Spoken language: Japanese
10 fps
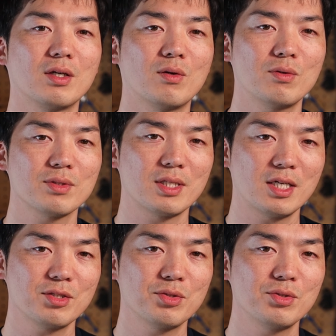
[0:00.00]
この
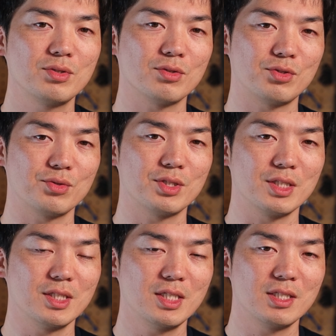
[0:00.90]
3種類を中
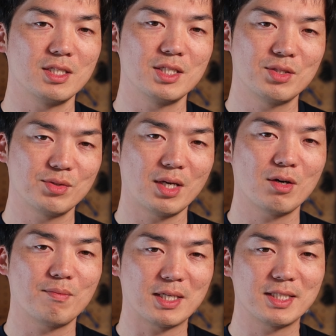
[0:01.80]
心に実
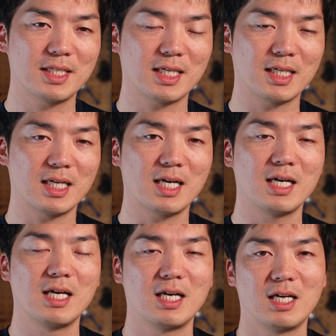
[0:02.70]
演を交えなが
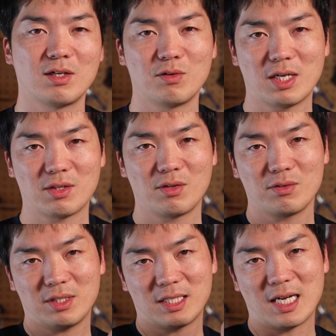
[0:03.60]
らご覧の
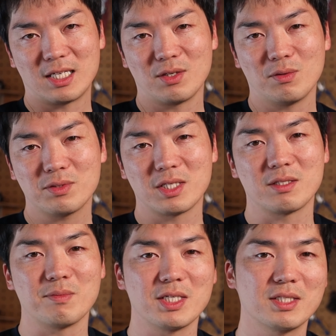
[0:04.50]
ような内容を
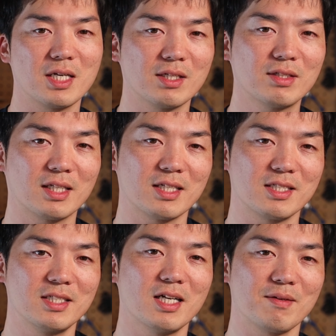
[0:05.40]
説明していく
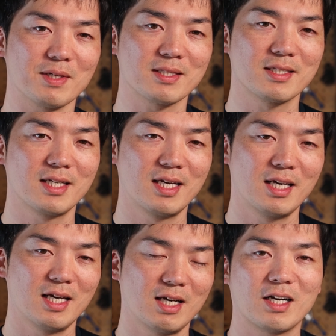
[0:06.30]
形になります
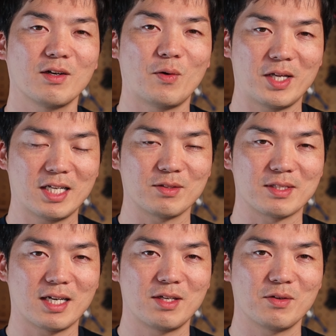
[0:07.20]
これらの
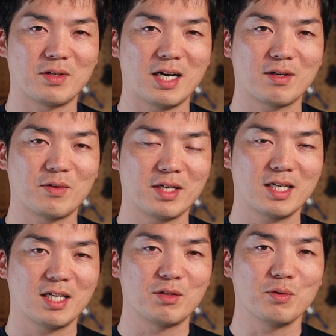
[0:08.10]
材料がこれ
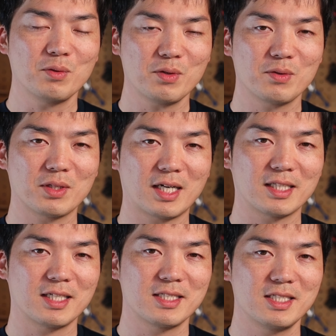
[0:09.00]
からどのような
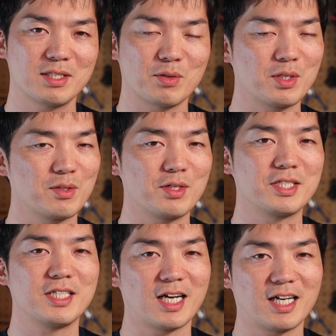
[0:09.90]
形にそれぞれ
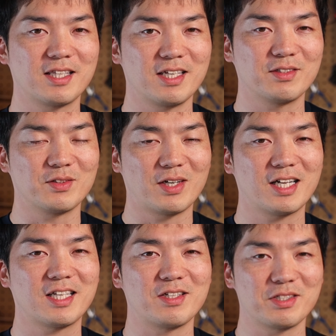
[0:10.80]
仕上がっていくの
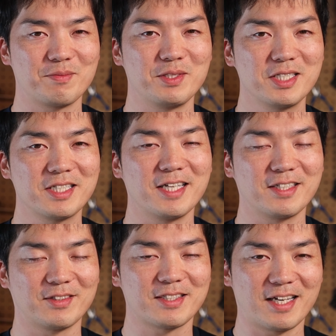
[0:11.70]
か楽しみにしてい
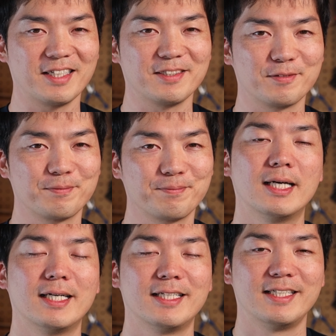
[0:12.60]
てください。
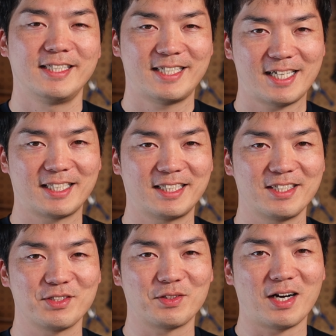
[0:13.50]
いかがだっ
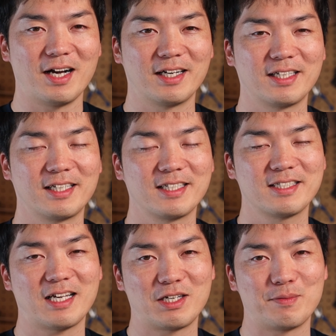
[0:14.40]
たでしょうか
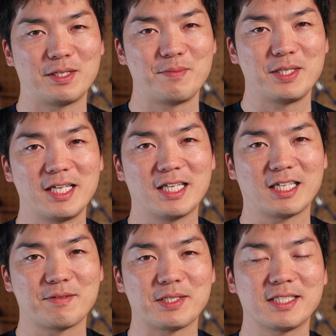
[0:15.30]
最後まていた
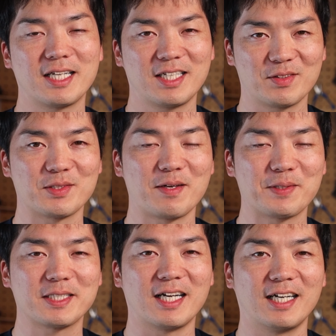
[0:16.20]
だきましてありがとうござい
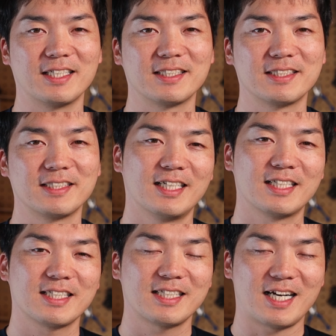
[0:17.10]
ました。
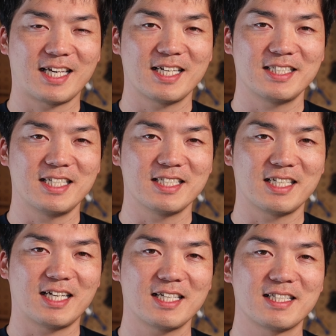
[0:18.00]
駆け足でし
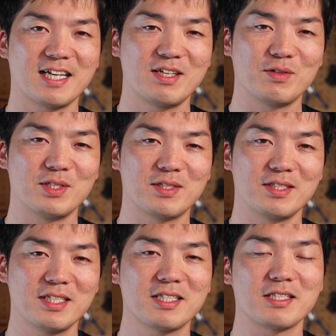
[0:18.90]
たが材料につ
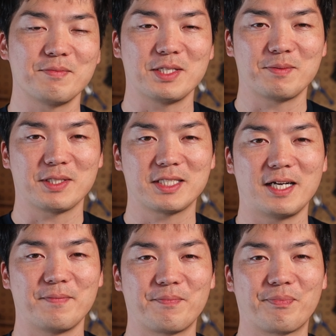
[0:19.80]
いて説明しまし
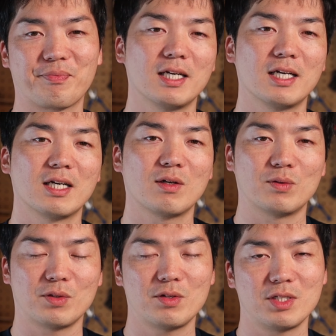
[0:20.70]
た。
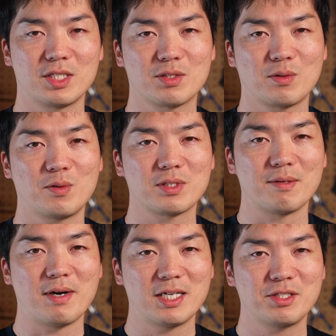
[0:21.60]
このように基礎講
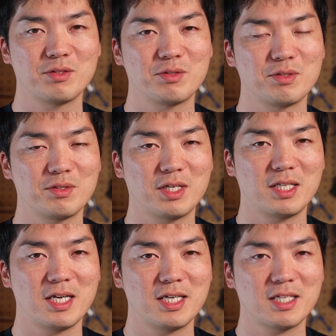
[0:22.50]
座毎週続け
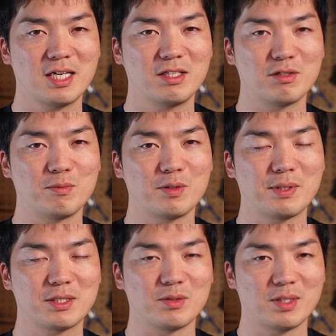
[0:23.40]
ていきたいと思い
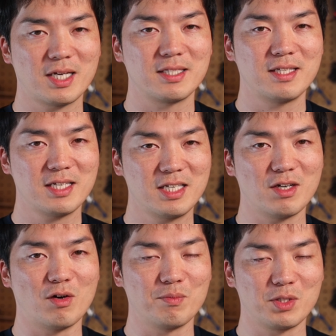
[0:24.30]
ますので、是
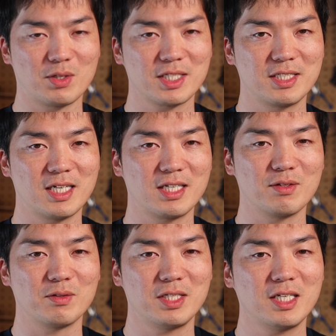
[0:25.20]
非お見逃しない
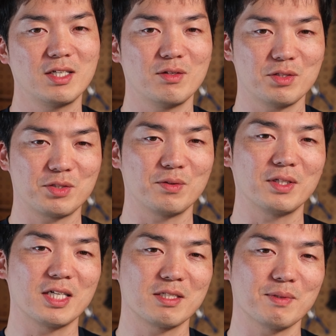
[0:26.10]
ようによろしくお
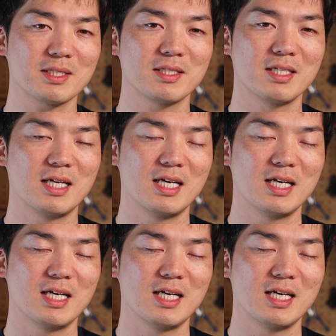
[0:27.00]
願いします。